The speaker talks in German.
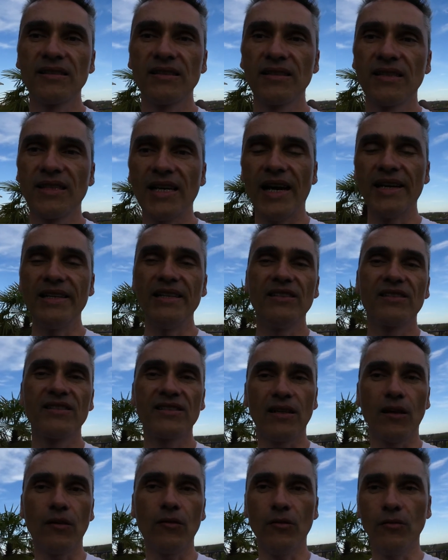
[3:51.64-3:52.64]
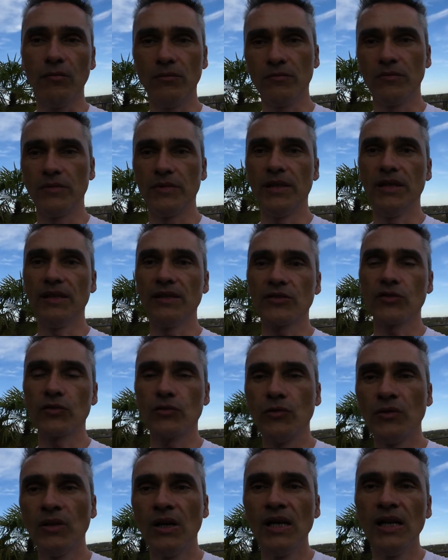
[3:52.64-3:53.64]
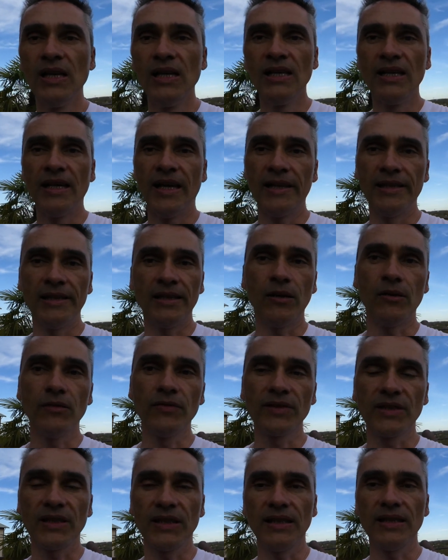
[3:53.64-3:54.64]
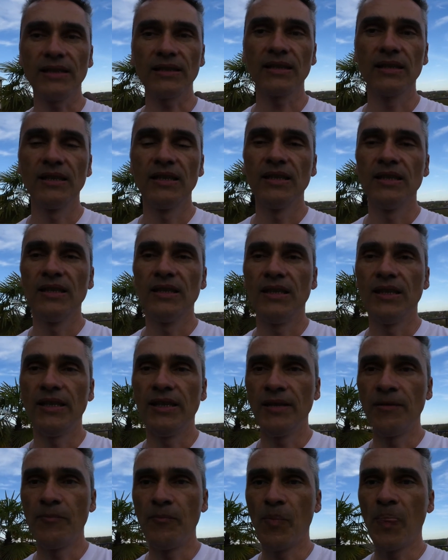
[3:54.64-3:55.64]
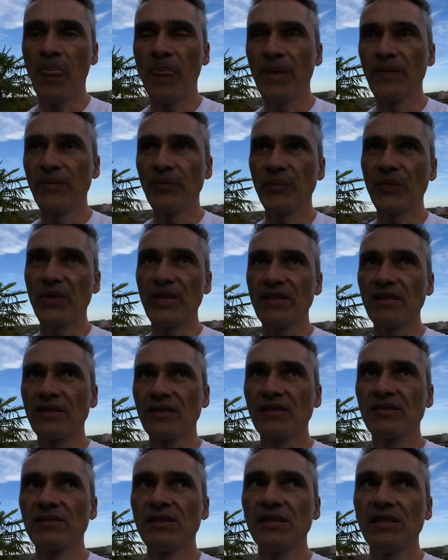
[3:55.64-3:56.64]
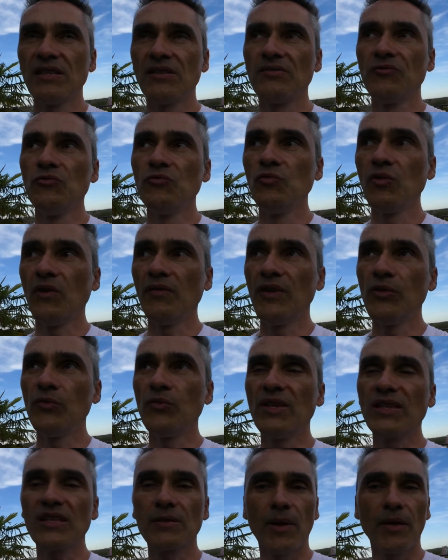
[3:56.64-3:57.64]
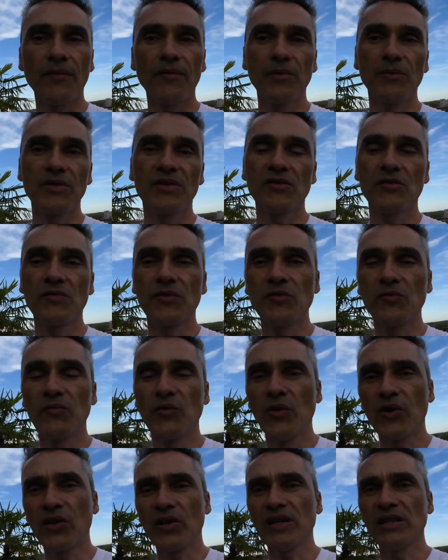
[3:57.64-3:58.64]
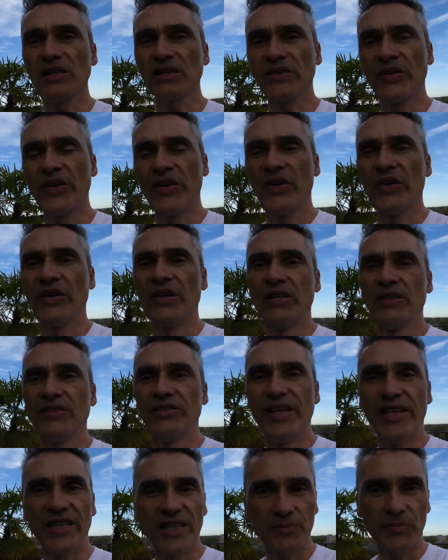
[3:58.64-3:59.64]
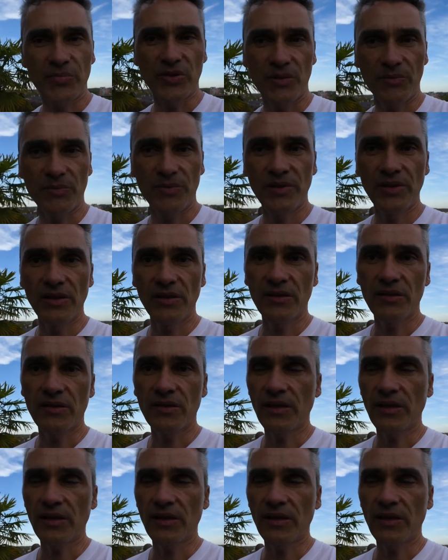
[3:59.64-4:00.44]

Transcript: keine Sau. Ja, so einen Auftrag. Ähm, das interessiert dich nur, wenn du ganz am Anfang bist. Also wenn du wirklich desperate bist,